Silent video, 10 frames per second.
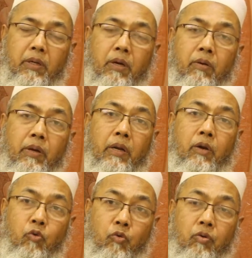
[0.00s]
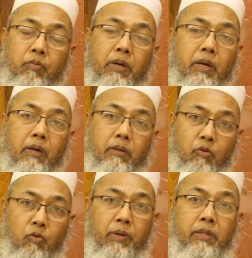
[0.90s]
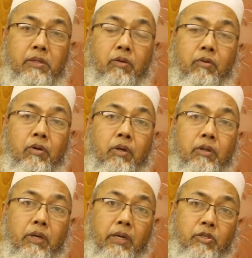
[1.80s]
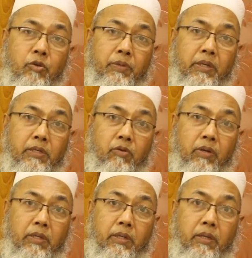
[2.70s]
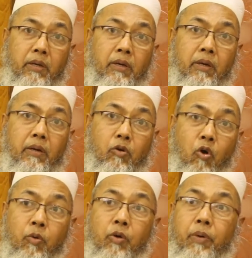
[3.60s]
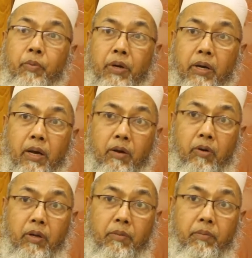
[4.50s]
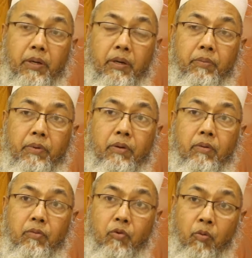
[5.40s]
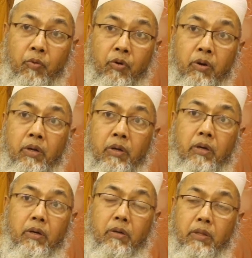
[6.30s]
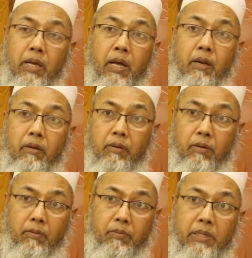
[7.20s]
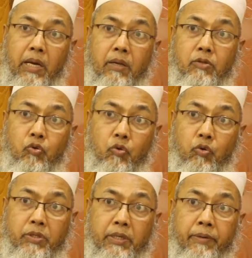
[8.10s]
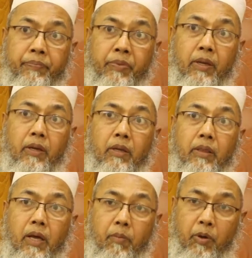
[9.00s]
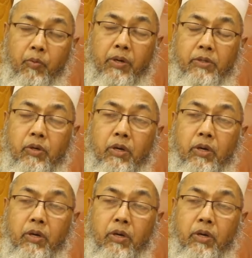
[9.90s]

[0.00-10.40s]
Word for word: টাওয়েল আগে তো রুমাল ছিল তো এইসব জিনিসগুলো যাতে কমন ব্যবহার না করা বা কমন তার যার চোখ উঠছে তার ব্যবহার্য